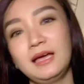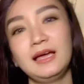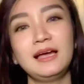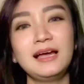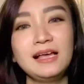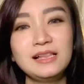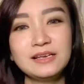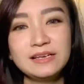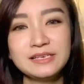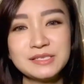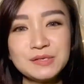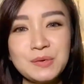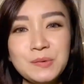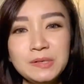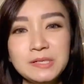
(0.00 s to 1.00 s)
Halo guys,
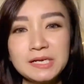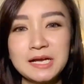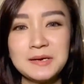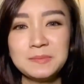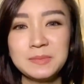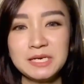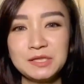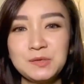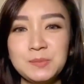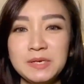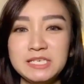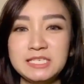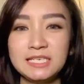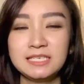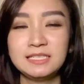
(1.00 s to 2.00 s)
so welcome back to my
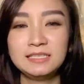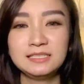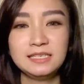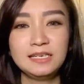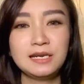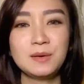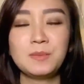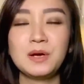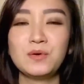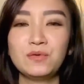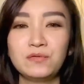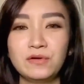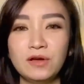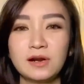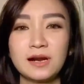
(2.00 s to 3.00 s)
channel. Jadi nama aku
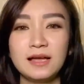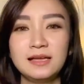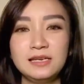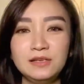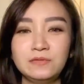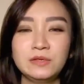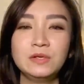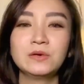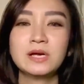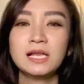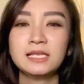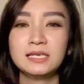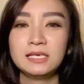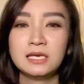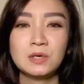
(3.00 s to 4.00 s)
Flora. Di video
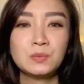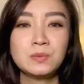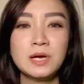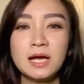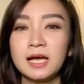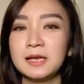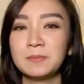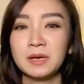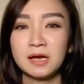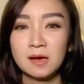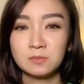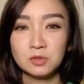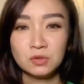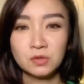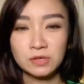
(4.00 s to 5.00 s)
kali ini aku nggak akan
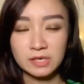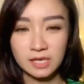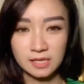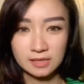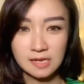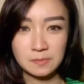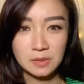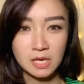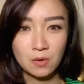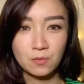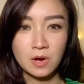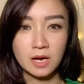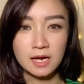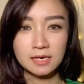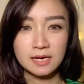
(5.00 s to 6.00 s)
makeup tutorial, tapi aku
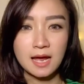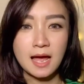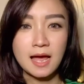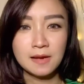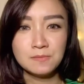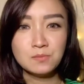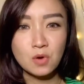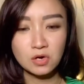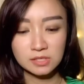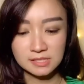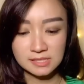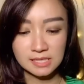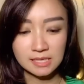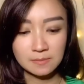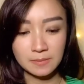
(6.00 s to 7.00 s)
akan
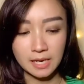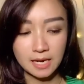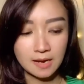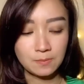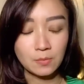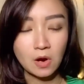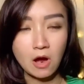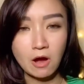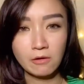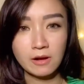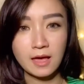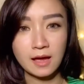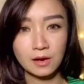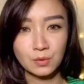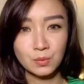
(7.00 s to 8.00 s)
unboxing makeup haul
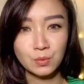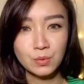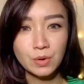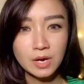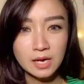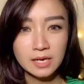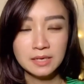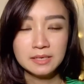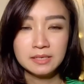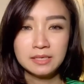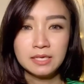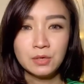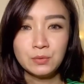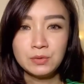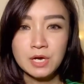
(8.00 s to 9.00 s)
aku
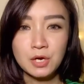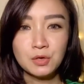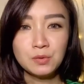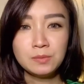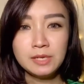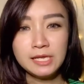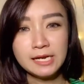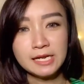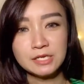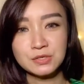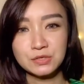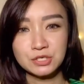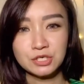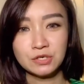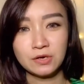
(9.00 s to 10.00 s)
yang udah aku beli dari
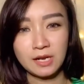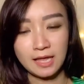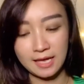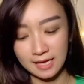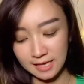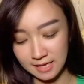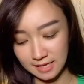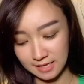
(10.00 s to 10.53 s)
Sosyola.